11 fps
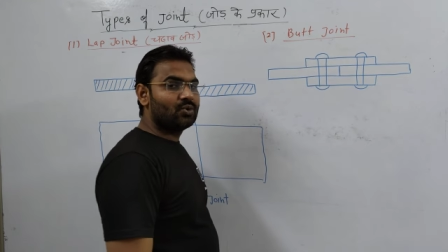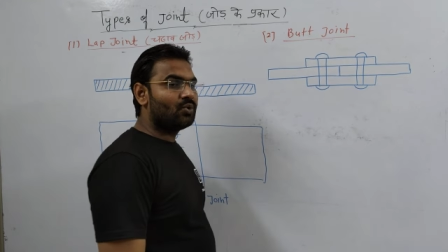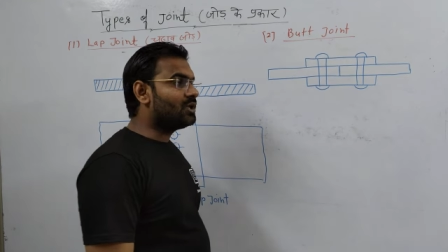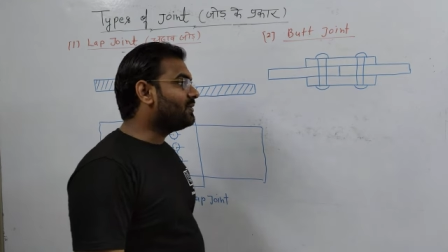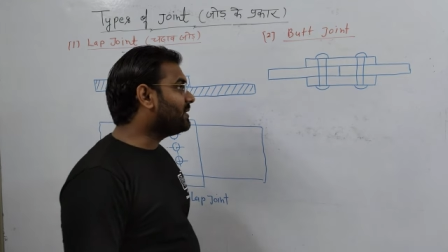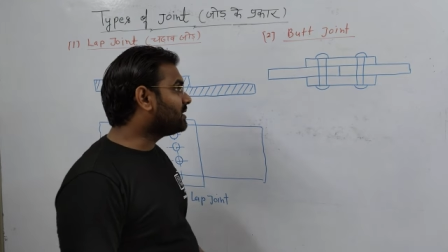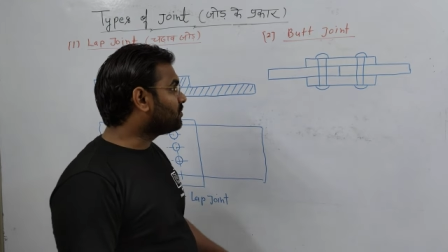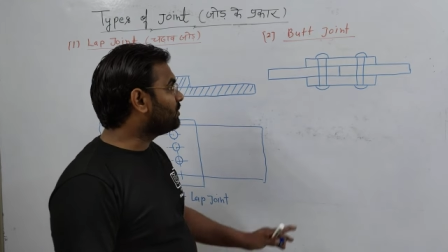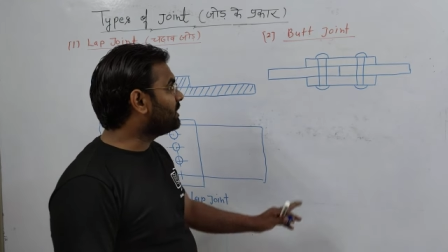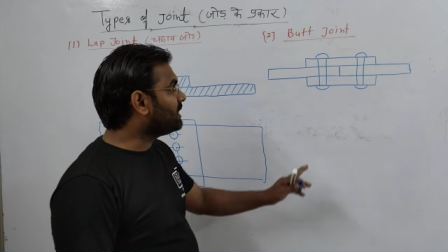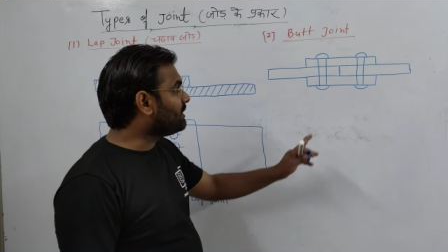दो रिवेट
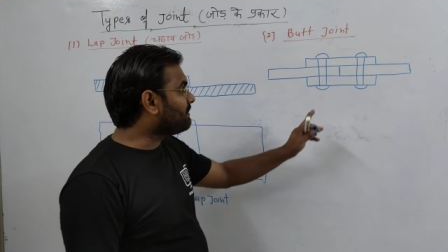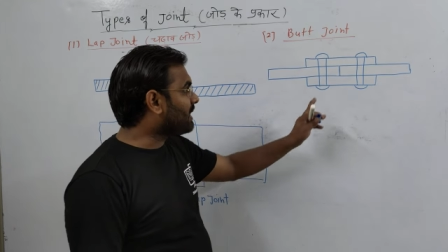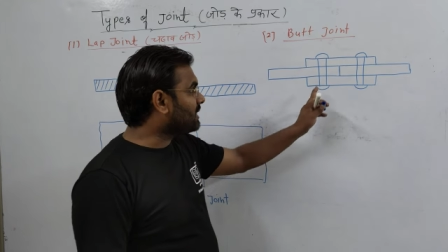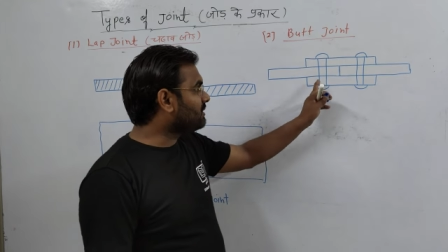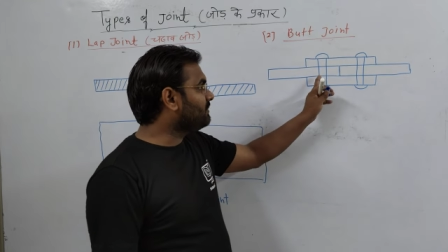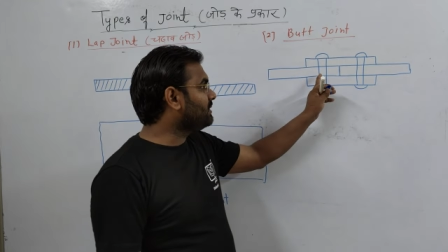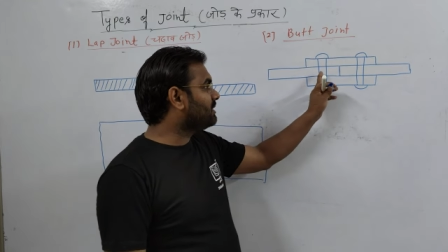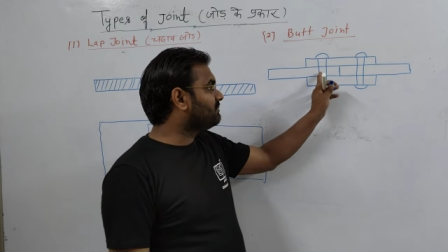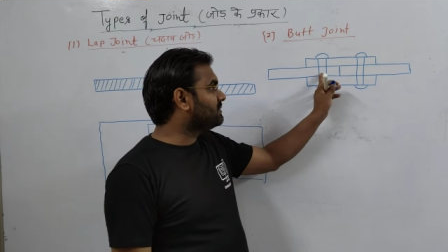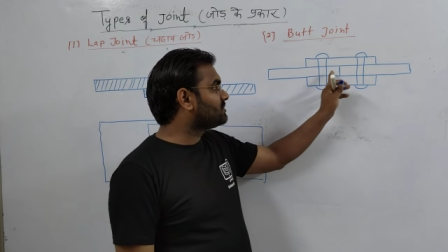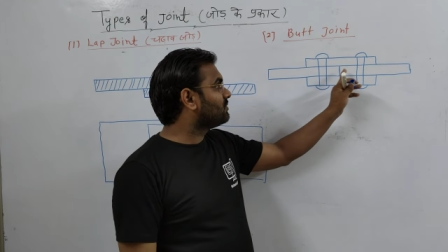होने के बाद भी
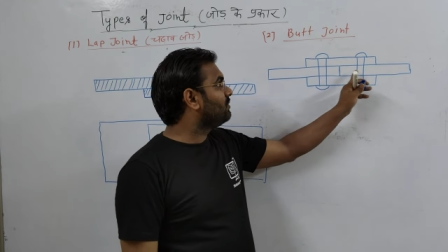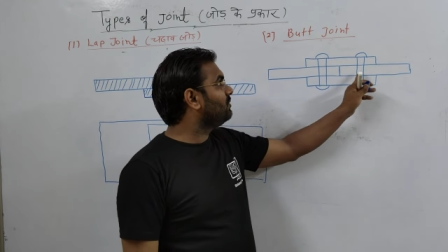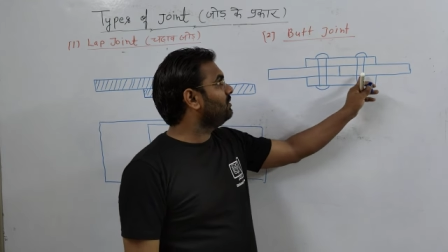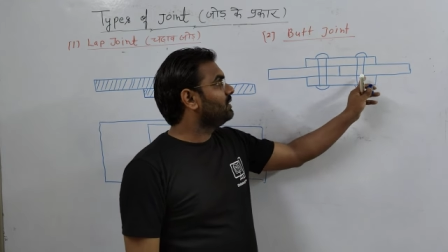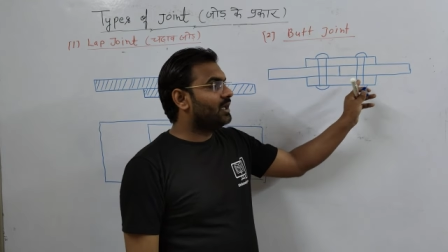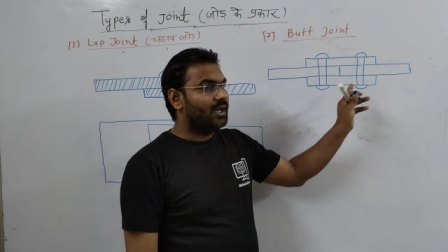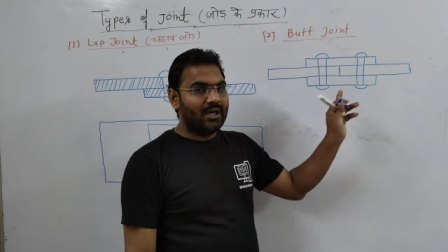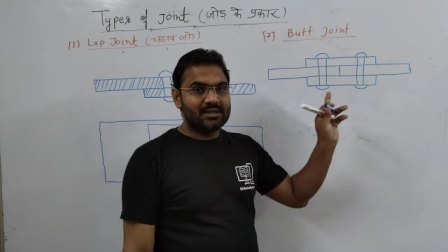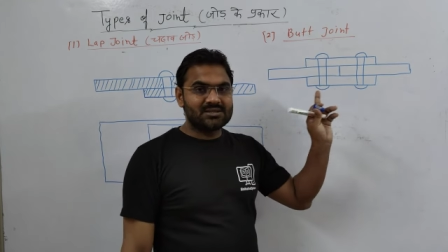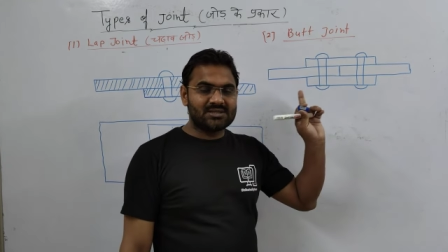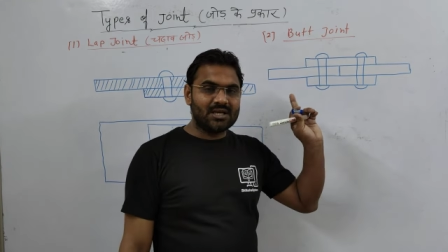हम इसको
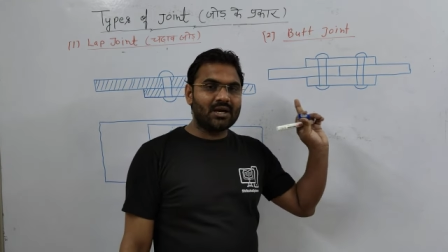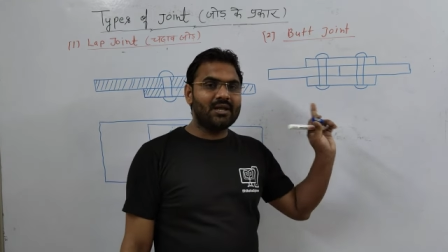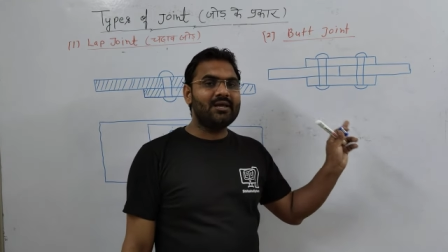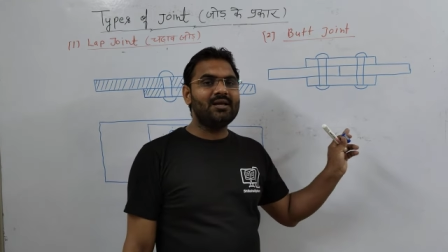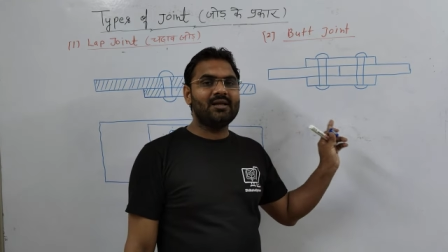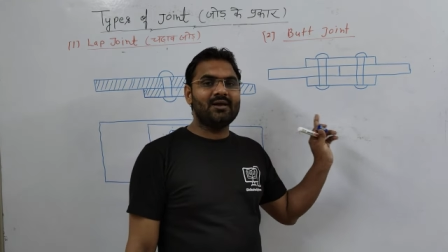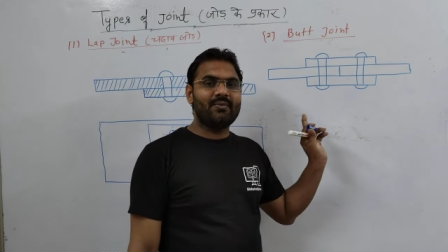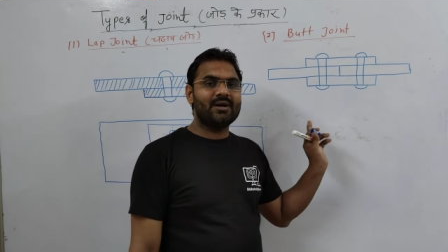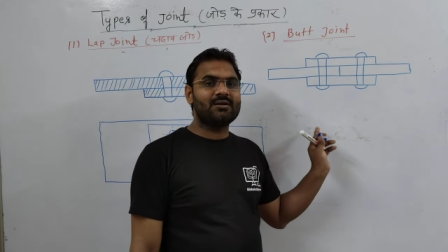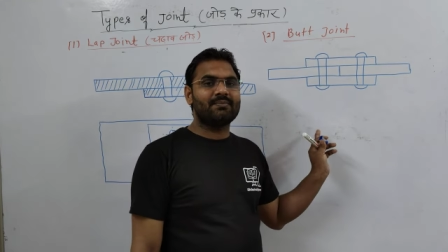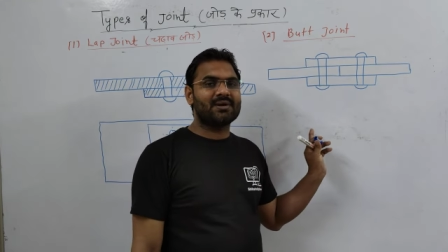सिंगली
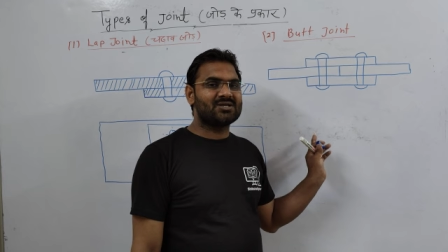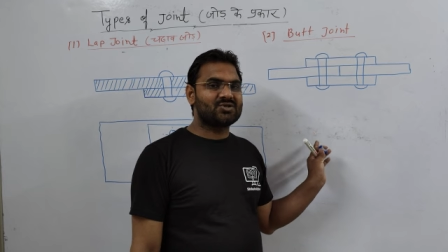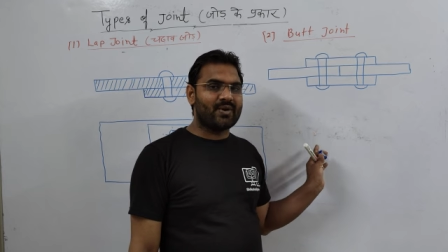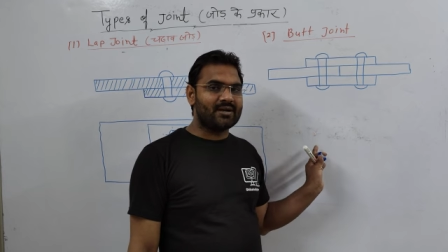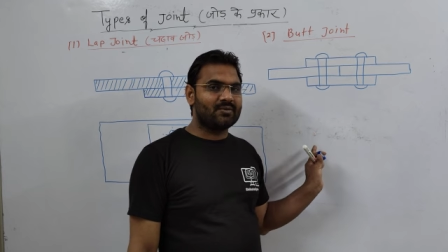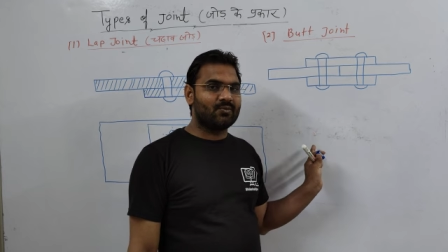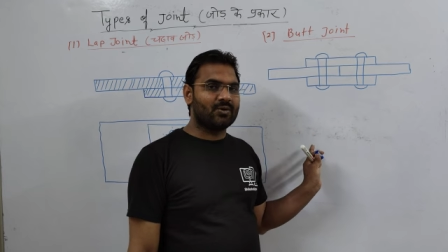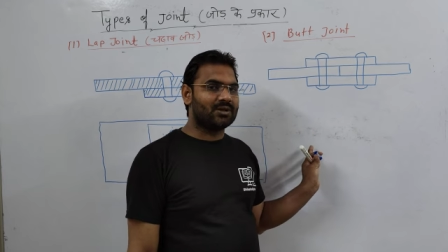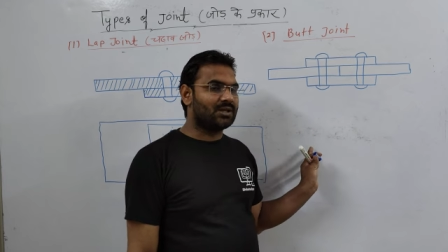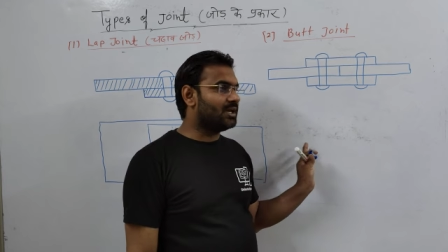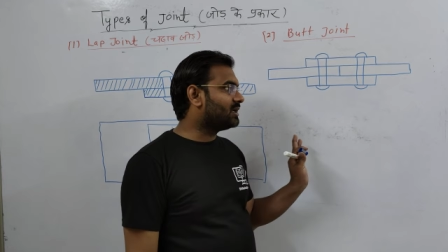रिवेट बट ज्वाइंट
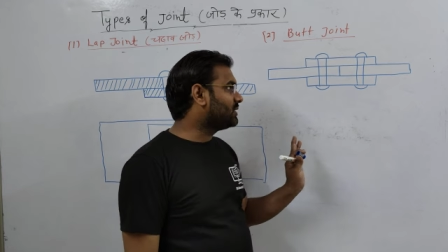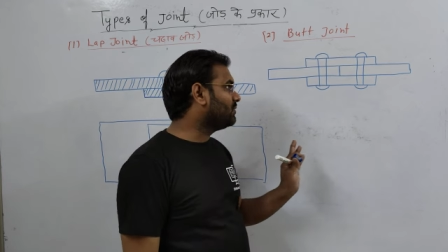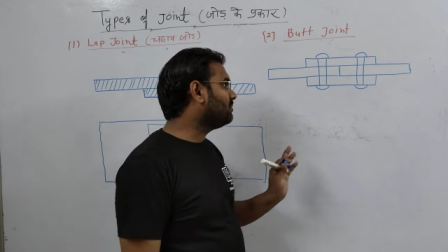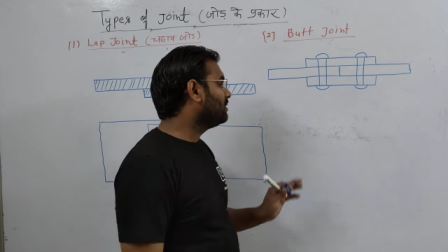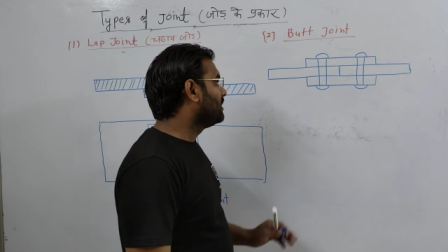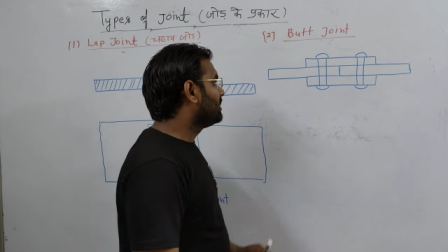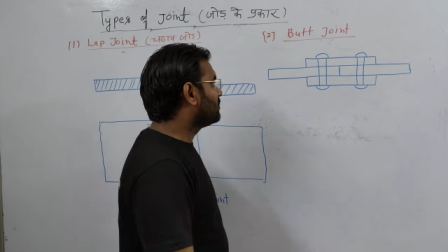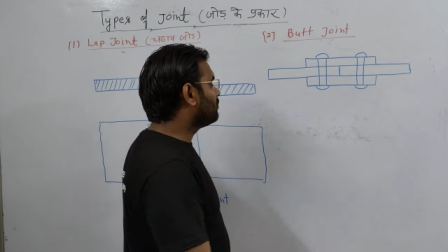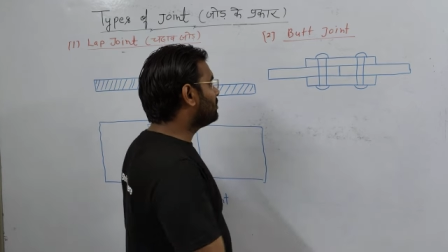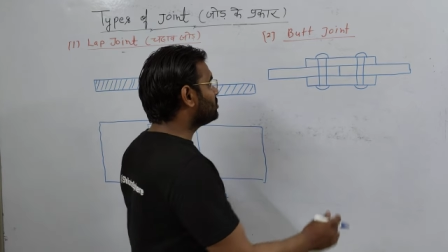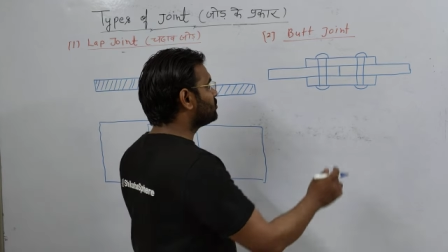बोलते हैं क्यों
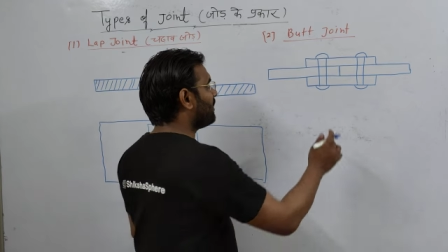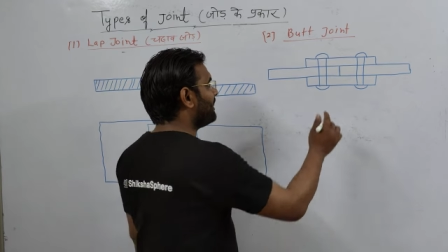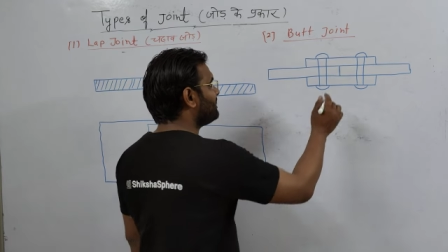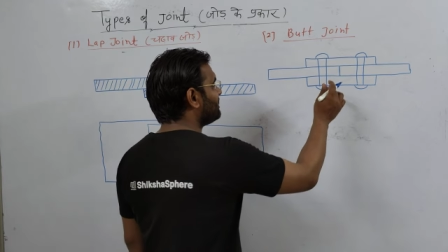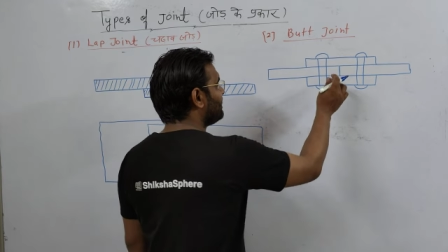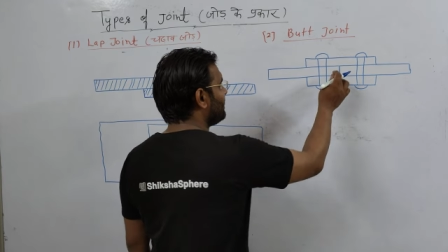क्योंकि ज्वाइंट